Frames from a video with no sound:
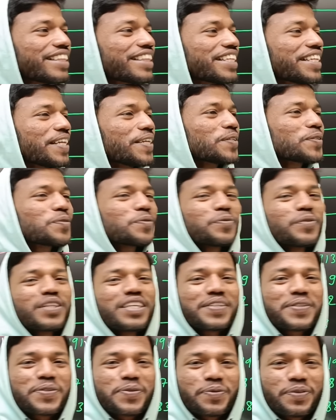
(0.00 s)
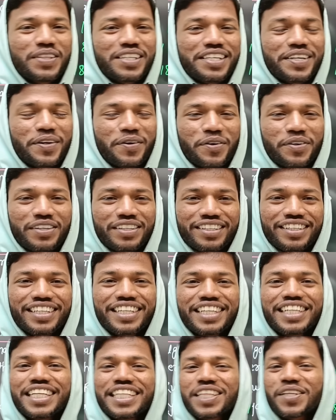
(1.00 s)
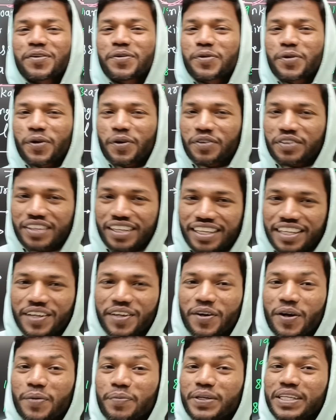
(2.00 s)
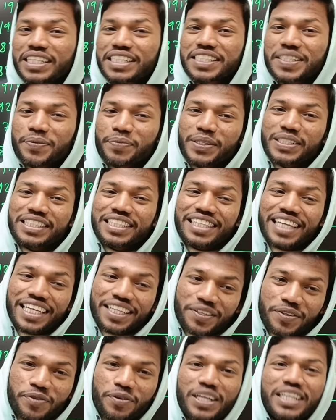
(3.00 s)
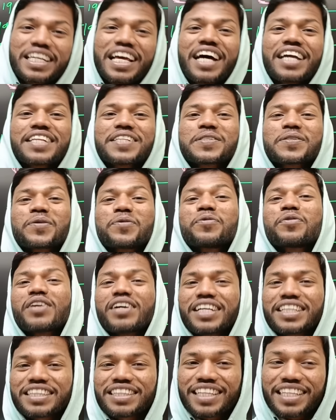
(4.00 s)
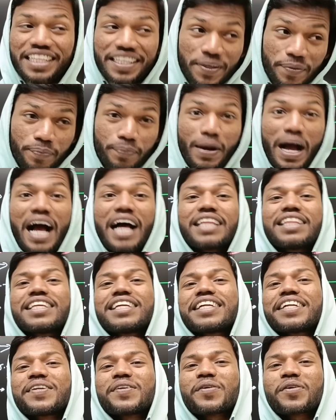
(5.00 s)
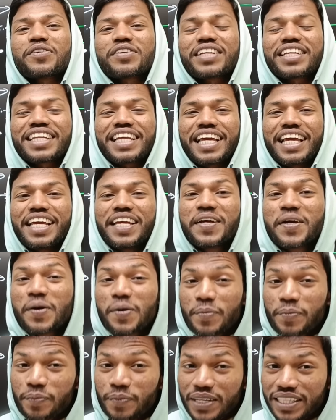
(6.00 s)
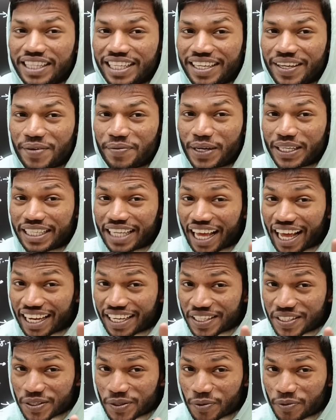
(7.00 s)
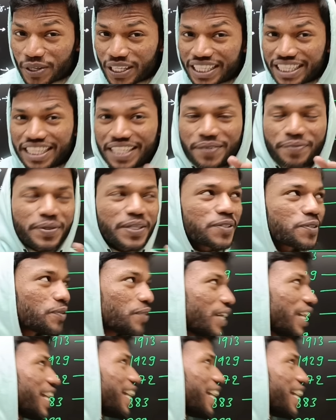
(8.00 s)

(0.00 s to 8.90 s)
इतना सुंदर सुंदर डॉक्टर तो डॉक्टर कब के समझिएगा कि वो अठारह के बाद के डॉक्टर हैं मतलब अठारह में जो